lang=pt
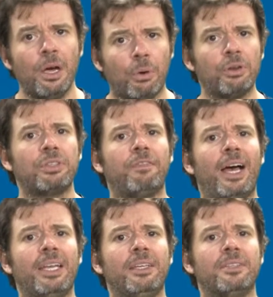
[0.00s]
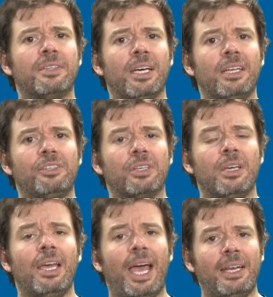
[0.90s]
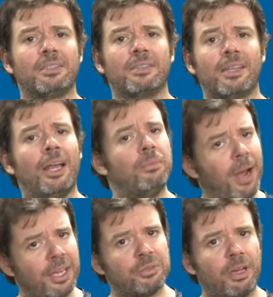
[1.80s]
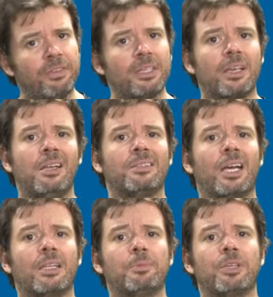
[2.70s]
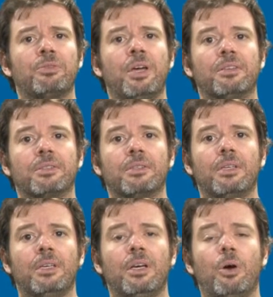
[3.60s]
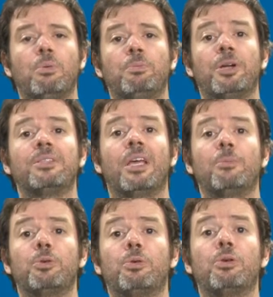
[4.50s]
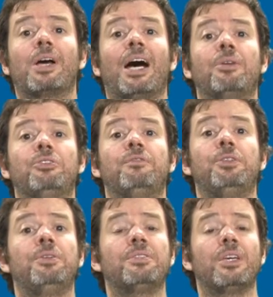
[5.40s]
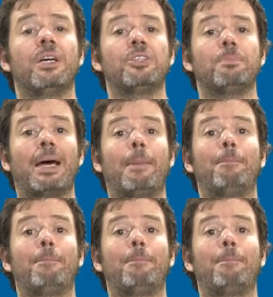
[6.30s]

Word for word: Quando se fala em iniciante, é necessário mais uma vez realizar adaptações, como por exemplo, colocar o indivíduo iniciante para